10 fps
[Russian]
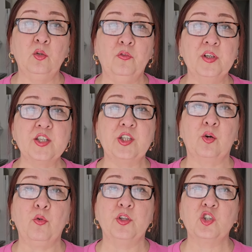новые
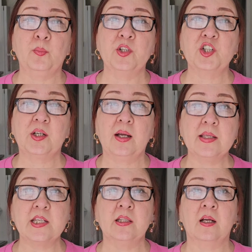строят, чтобы
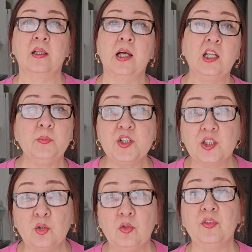сжигать тела, кладбища
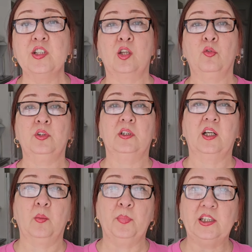новые строят,
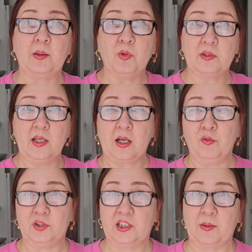гробы там для
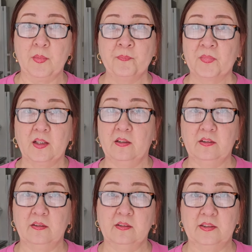кого-то там э,
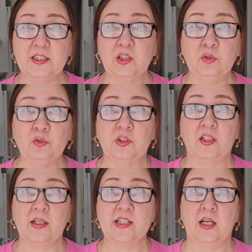делают,
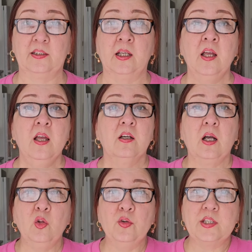колотят,
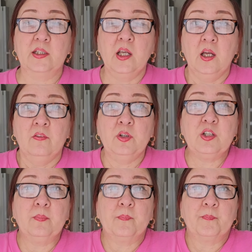колотят. В
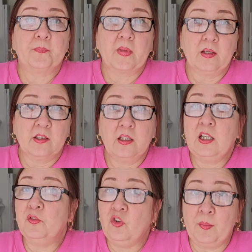общем, я
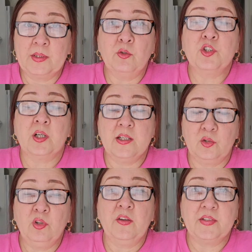давно вам эти уже
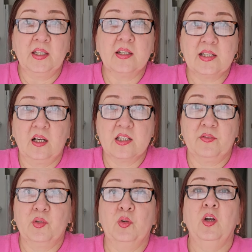истории все
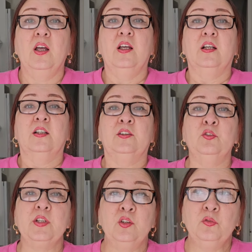рассказываю. Но,
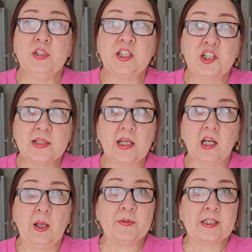ну, но ну вот сейчас
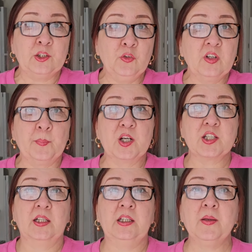такая обстановка
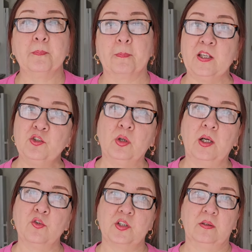пошла, да, еще,
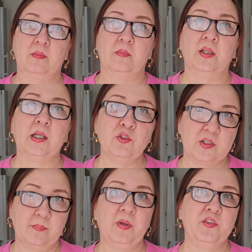короче, градус
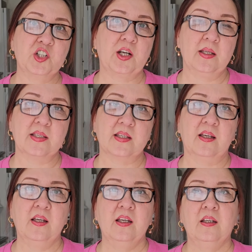
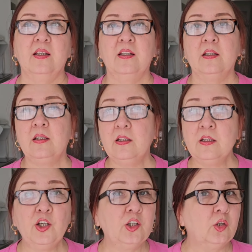повышается. И
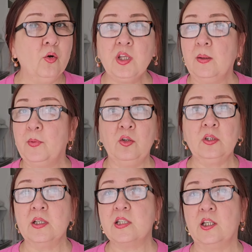никто не берет
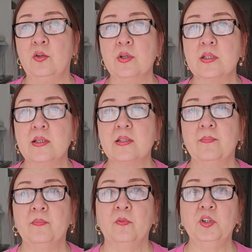на серьезность
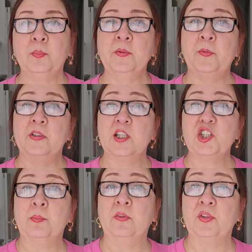вот мы,
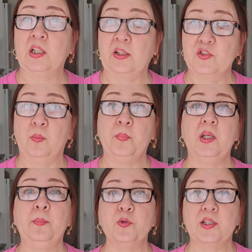зачем мы в НАТО
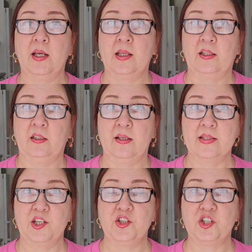вступили, пускай НАТО нас
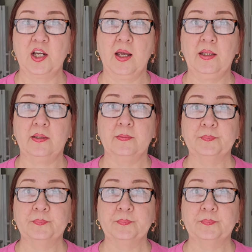защищает.